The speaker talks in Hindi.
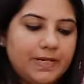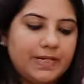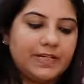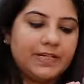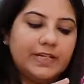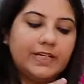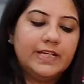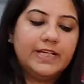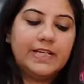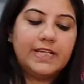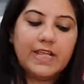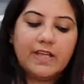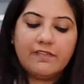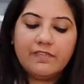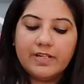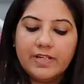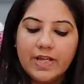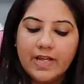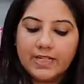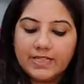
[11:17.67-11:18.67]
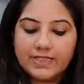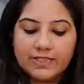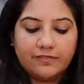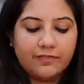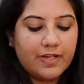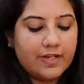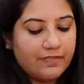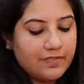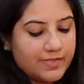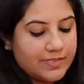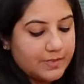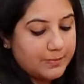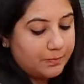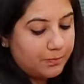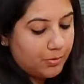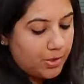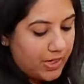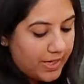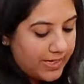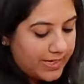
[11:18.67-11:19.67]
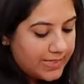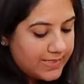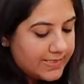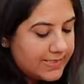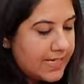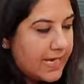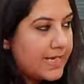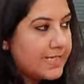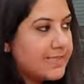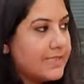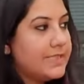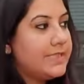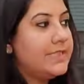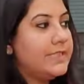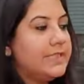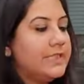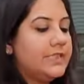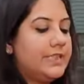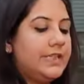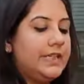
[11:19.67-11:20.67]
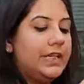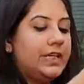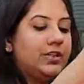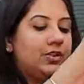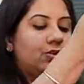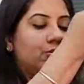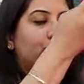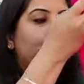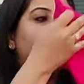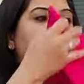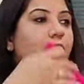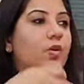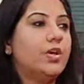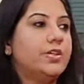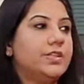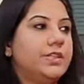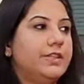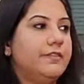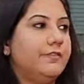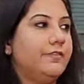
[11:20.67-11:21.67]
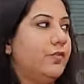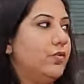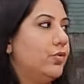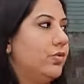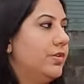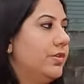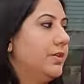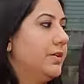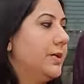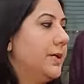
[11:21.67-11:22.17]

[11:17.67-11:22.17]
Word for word: पिंक इलेवन नाइन्टी फाइव इज द प्राइस साइज इज थर्टी एट टू फोर्टी फोर